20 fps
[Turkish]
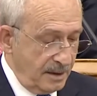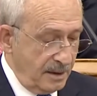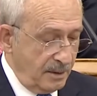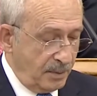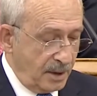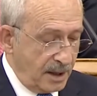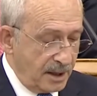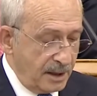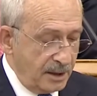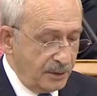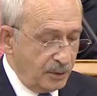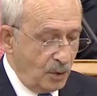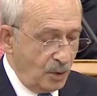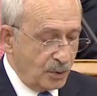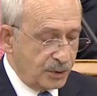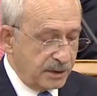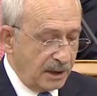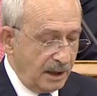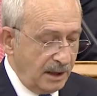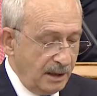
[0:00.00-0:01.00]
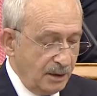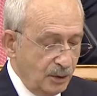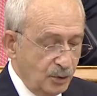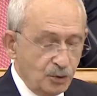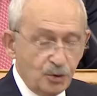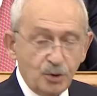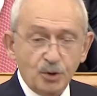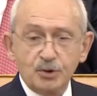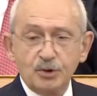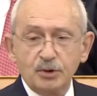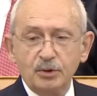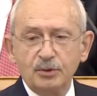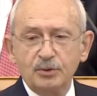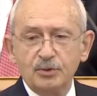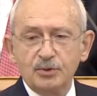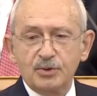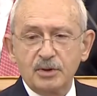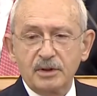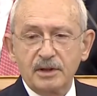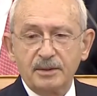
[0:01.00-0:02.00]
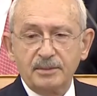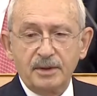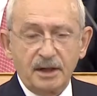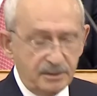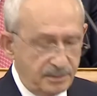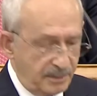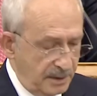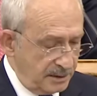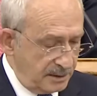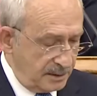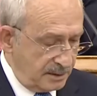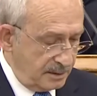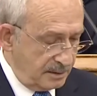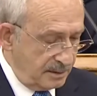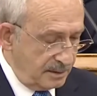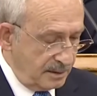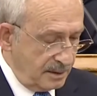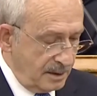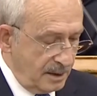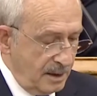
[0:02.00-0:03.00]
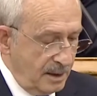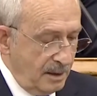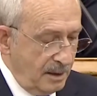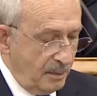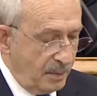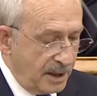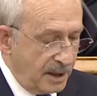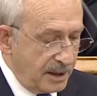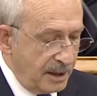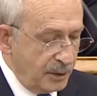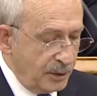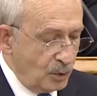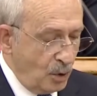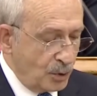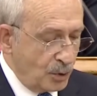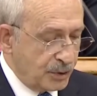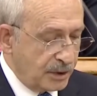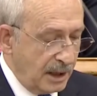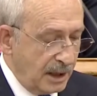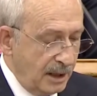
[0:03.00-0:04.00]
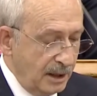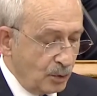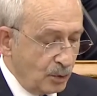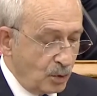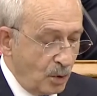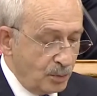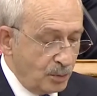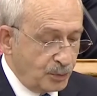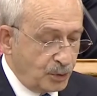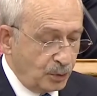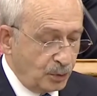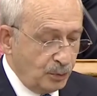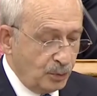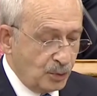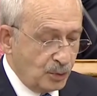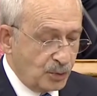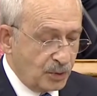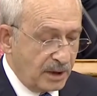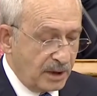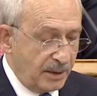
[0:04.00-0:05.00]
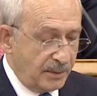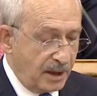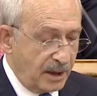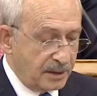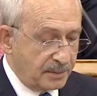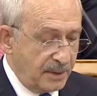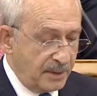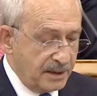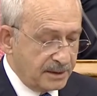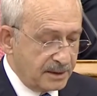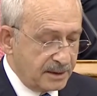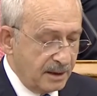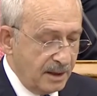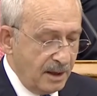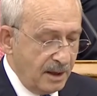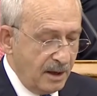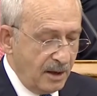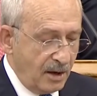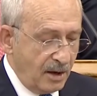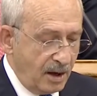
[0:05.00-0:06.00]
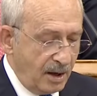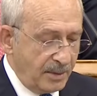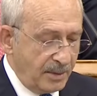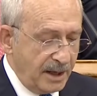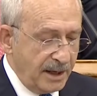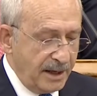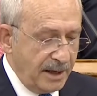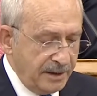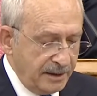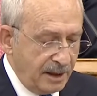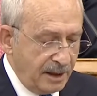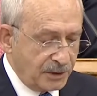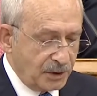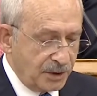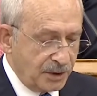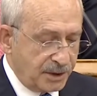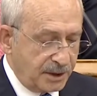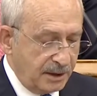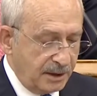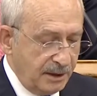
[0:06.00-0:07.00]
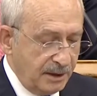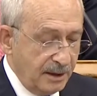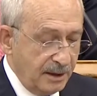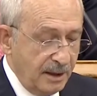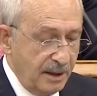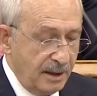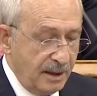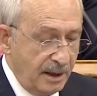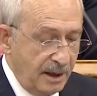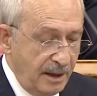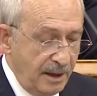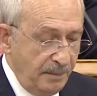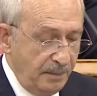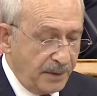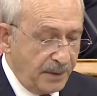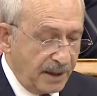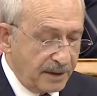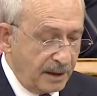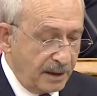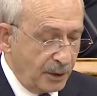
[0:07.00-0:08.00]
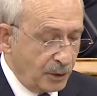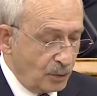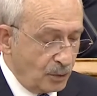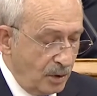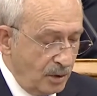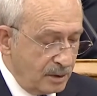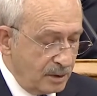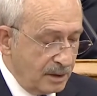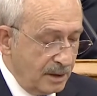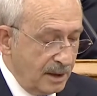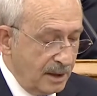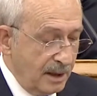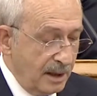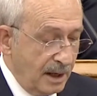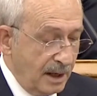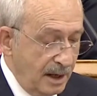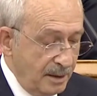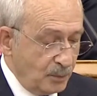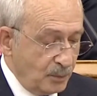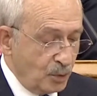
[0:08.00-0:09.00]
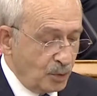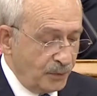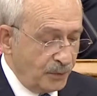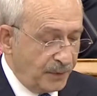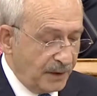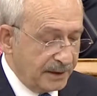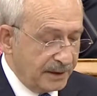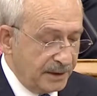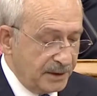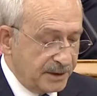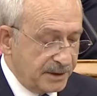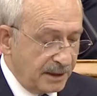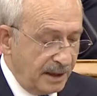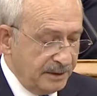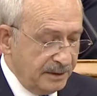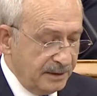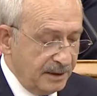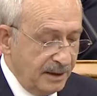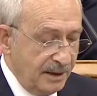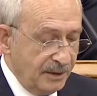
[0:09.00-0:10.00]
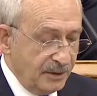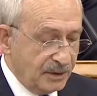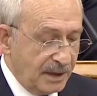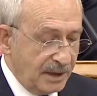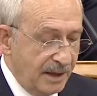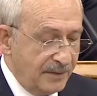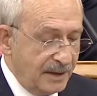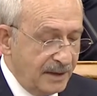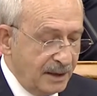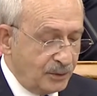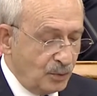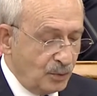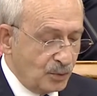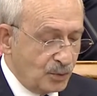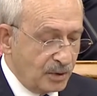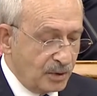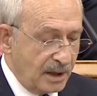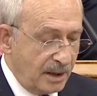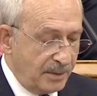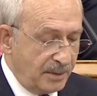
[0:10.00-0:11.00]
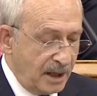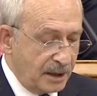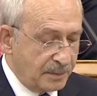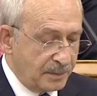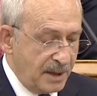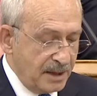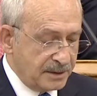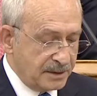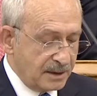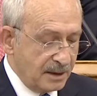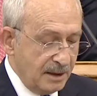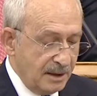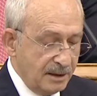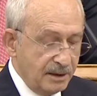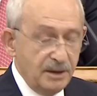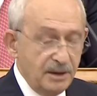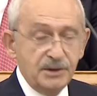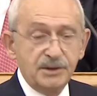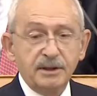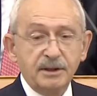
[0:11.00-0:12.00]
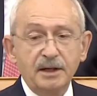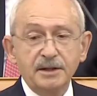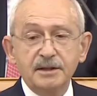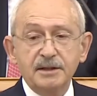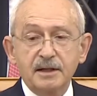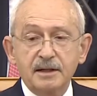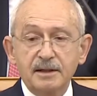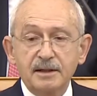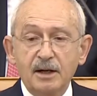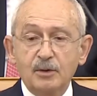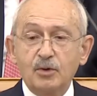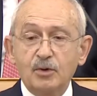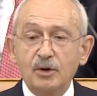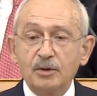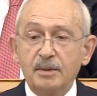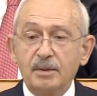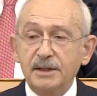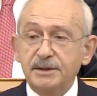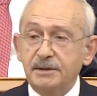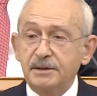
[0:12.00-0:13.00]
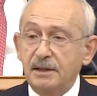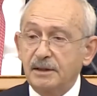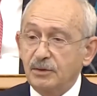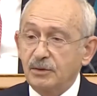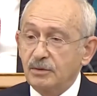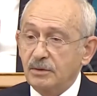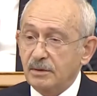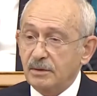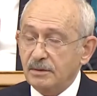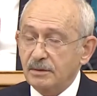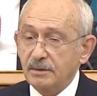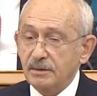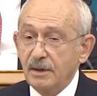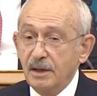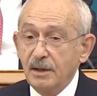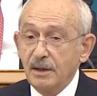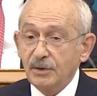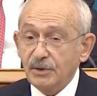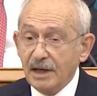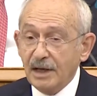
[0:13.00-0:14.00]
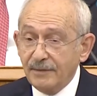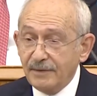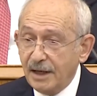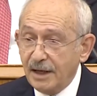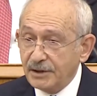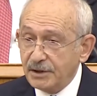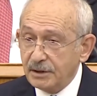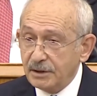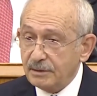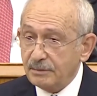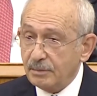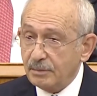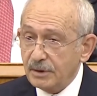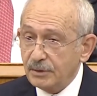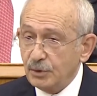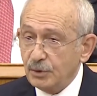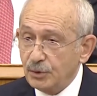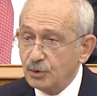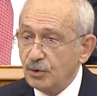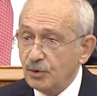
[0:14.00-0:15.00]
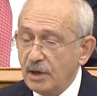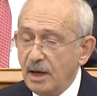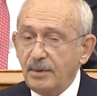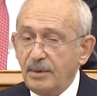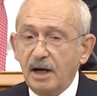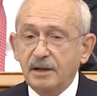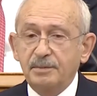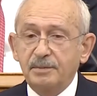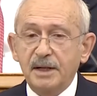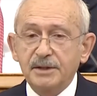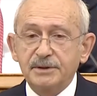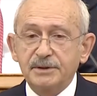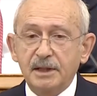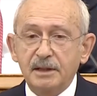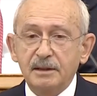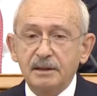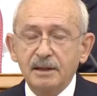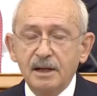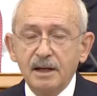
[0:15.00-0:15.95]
Paran yoksa çocuğun yüzüne bakmaz. Paran yoksa komşun yüzüne bakmaz. Ama en acısı hem paran yok hem Urfalıysan devlet yüzüne bakmaz, insan yerine koymaz seni diyor. Devlet yüzüne bakmaz değil.